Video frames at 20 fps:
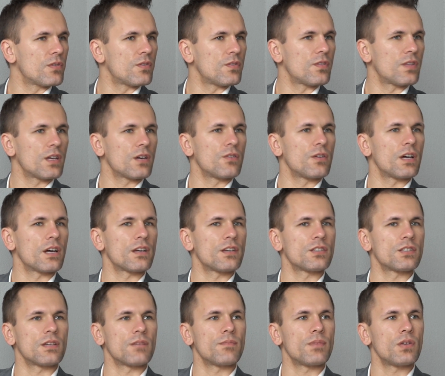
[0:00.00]
z tego
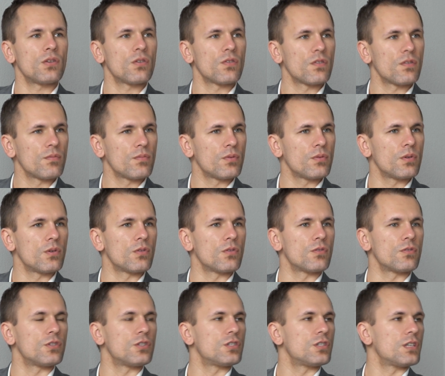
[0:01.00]
jakieś tam pieniądze były, on
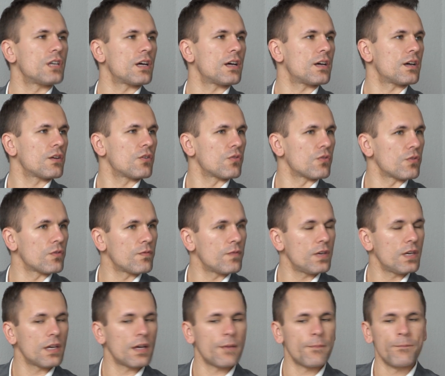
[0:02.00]
do dziś dnia go
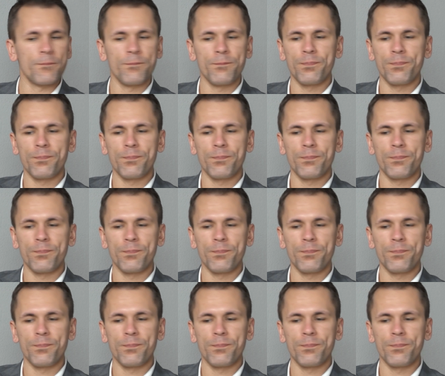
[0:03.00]
rozwija.